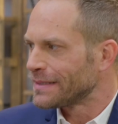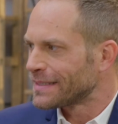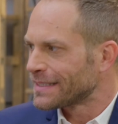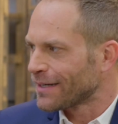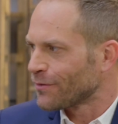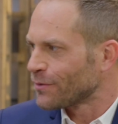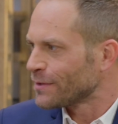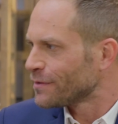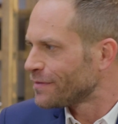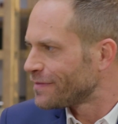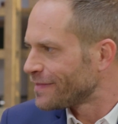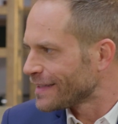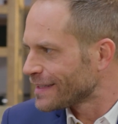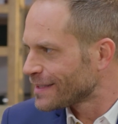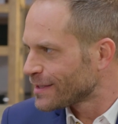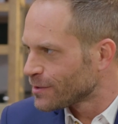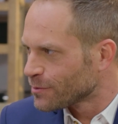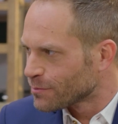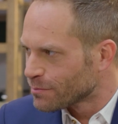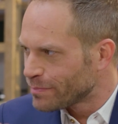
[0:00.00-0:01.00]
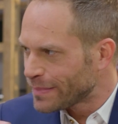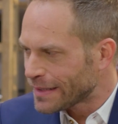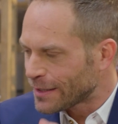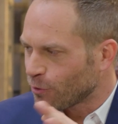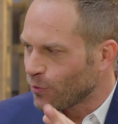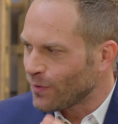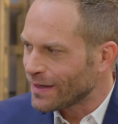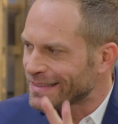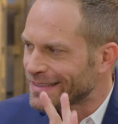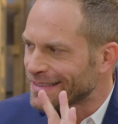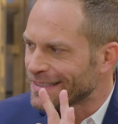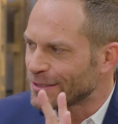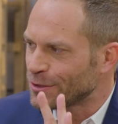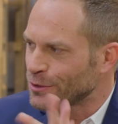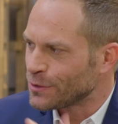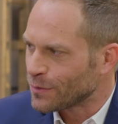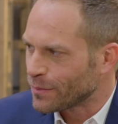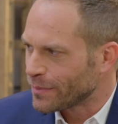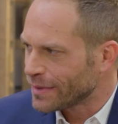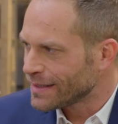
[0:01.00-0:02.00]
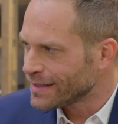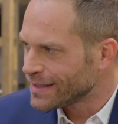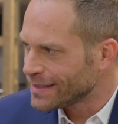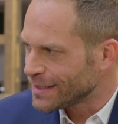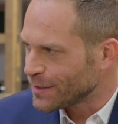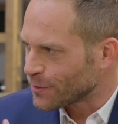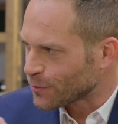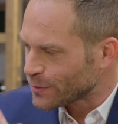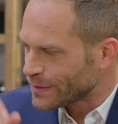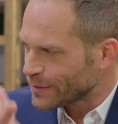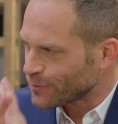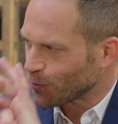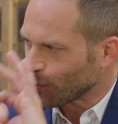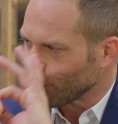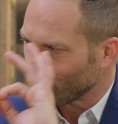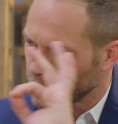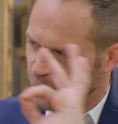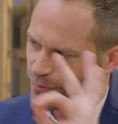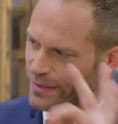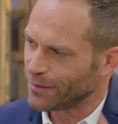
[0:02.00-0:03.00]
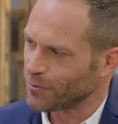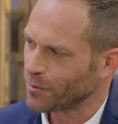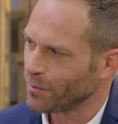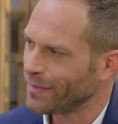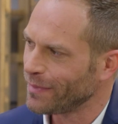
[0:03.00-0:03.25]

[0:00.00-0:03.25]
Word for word: pensavo di offrirti un piccolo assaggino, un brindisino, così concludiamo